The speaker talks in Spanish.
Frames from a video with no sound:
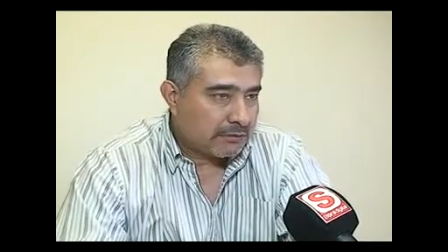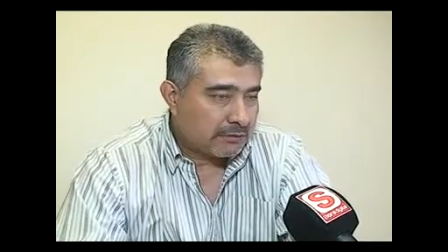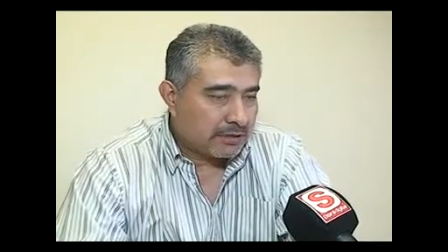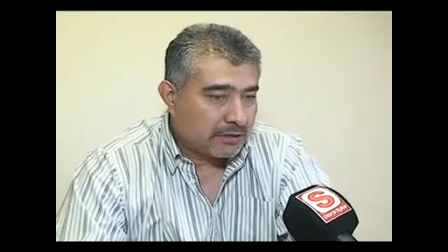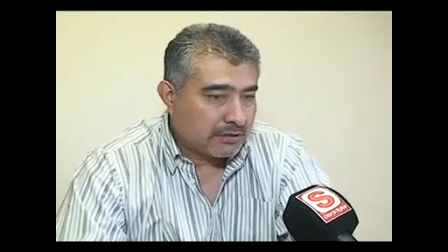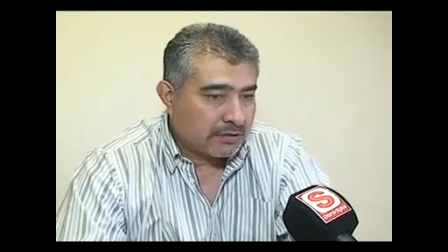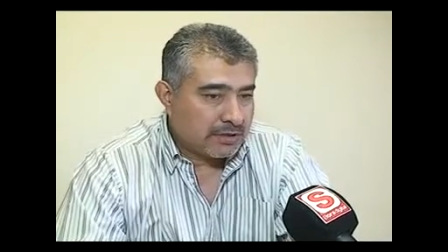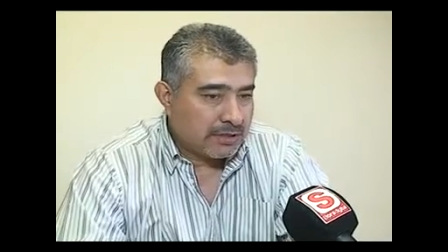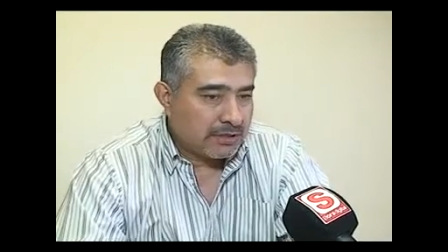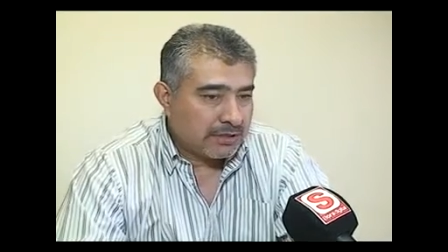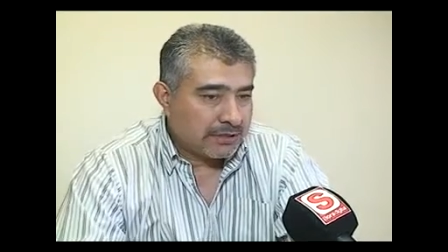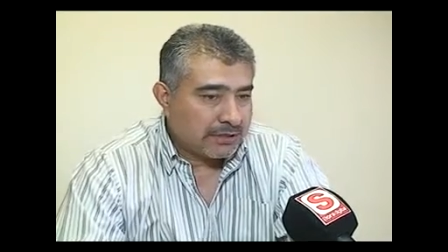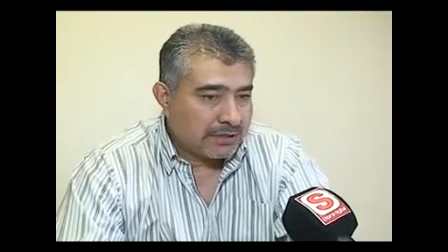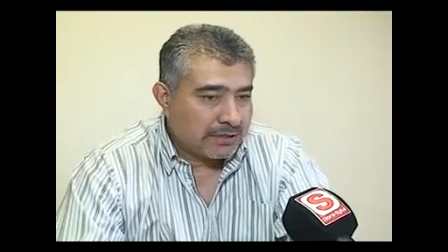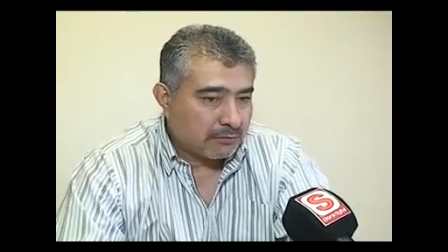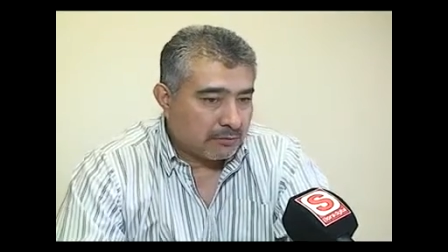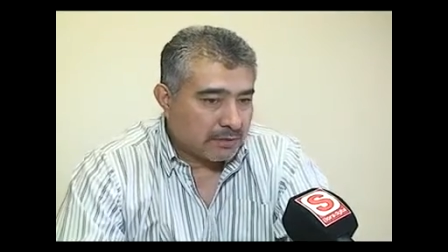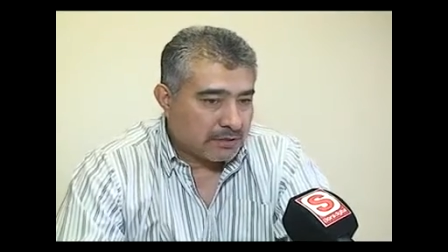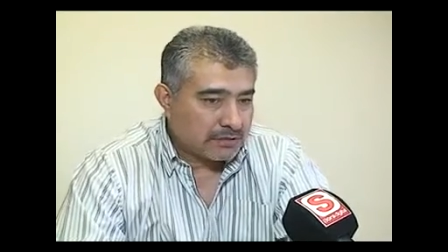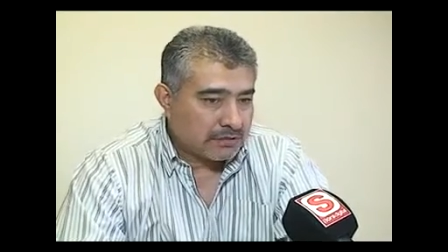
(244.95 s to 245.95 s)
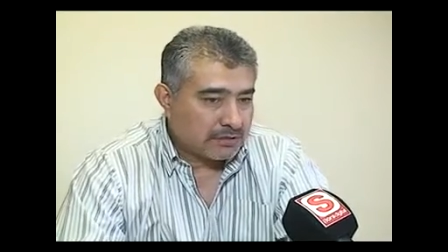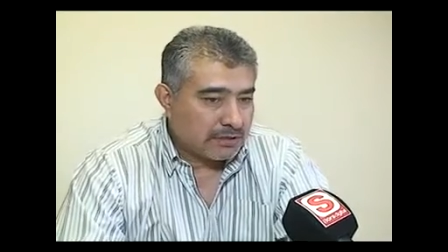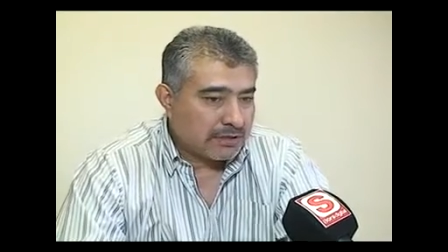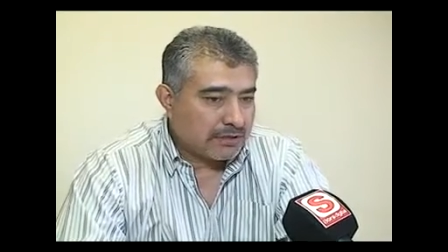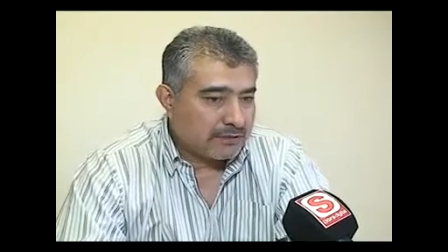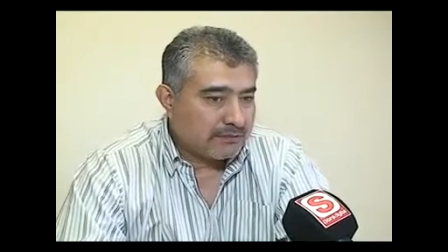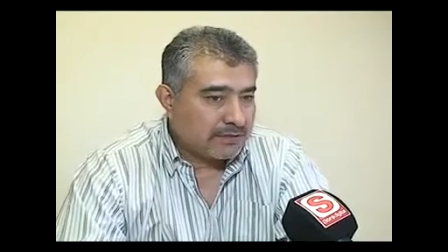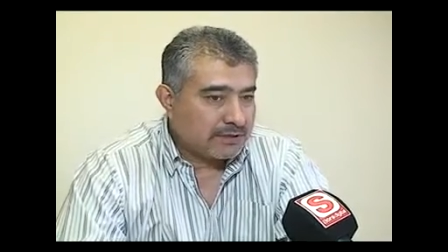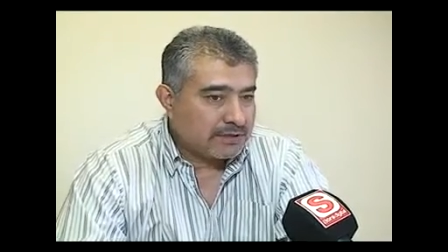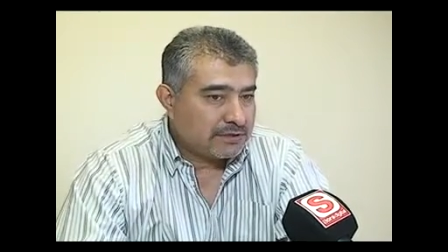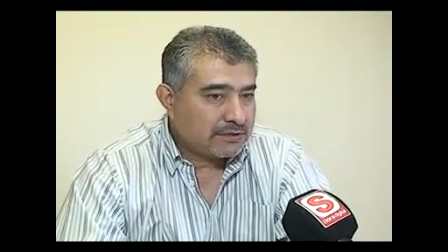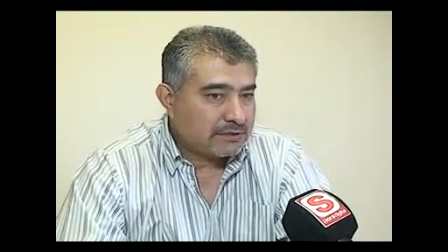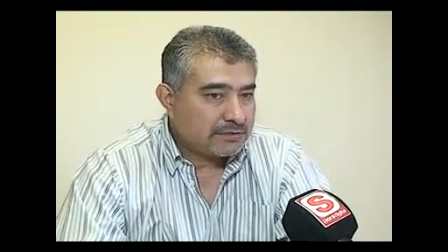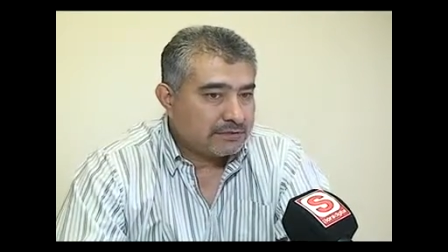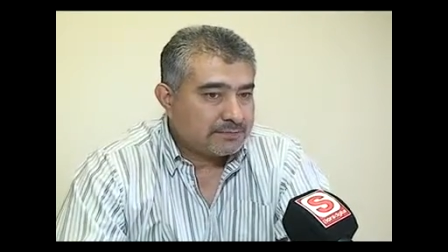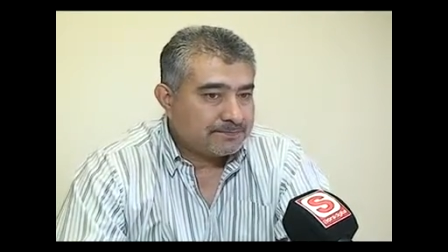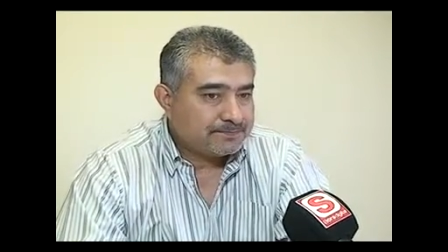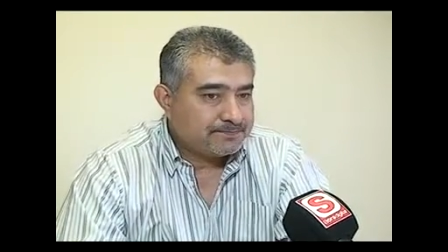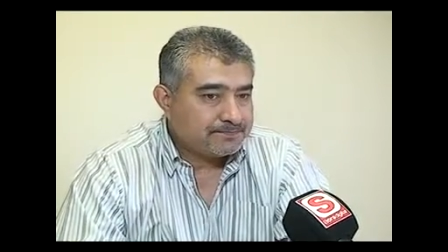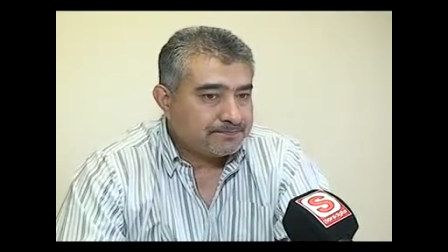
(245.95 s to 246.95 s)
cuestión de adecuación de
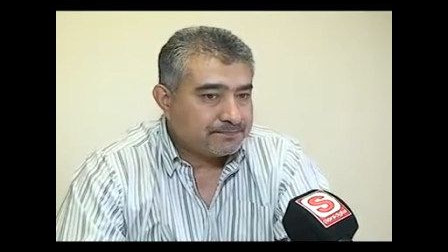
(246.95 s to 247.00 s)
edificios.